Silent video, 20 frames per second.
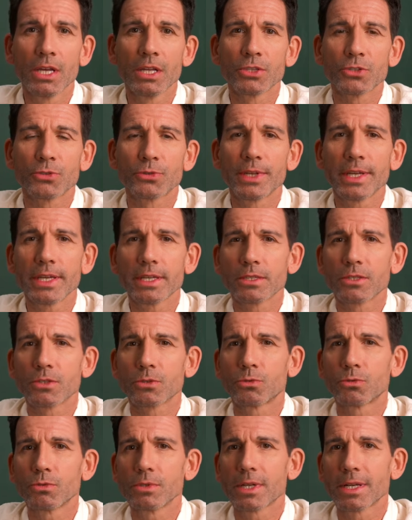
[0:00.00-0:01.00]
zunächst so
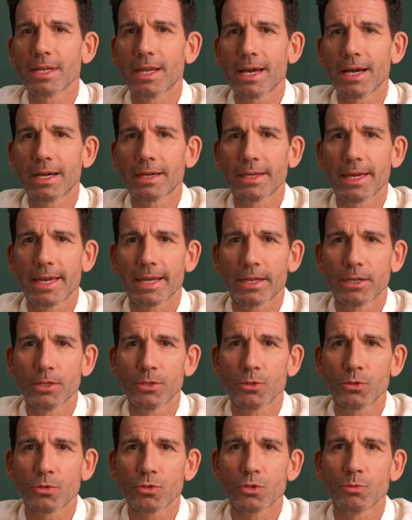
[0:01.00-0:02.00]
unklare
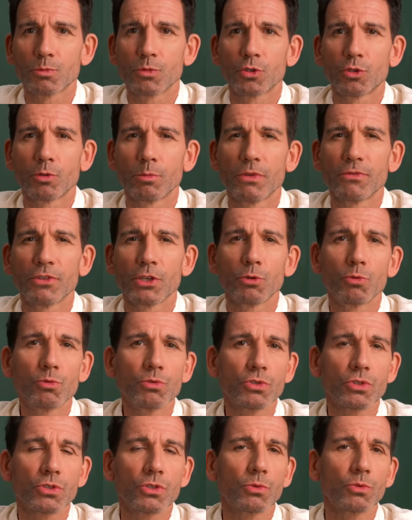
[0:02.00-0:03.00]
Erkältungssymptome wie
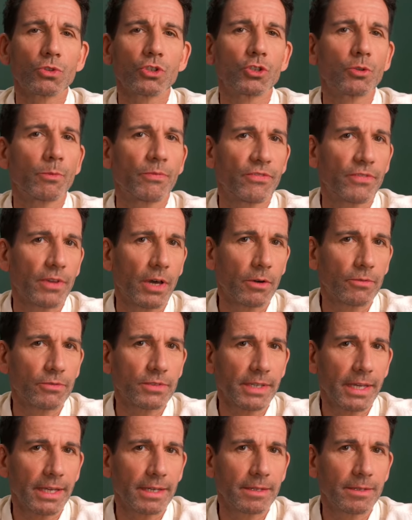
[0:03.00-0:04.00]
Husten und Schnupfen
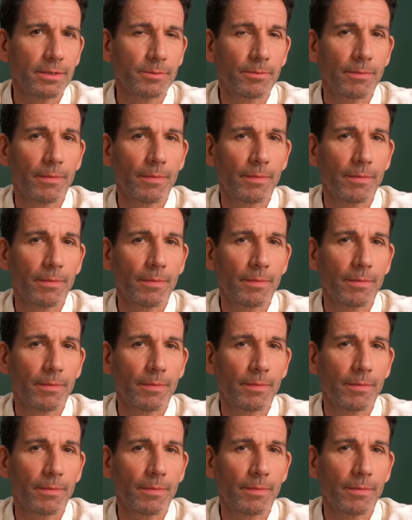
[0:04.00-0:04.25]
auftreten.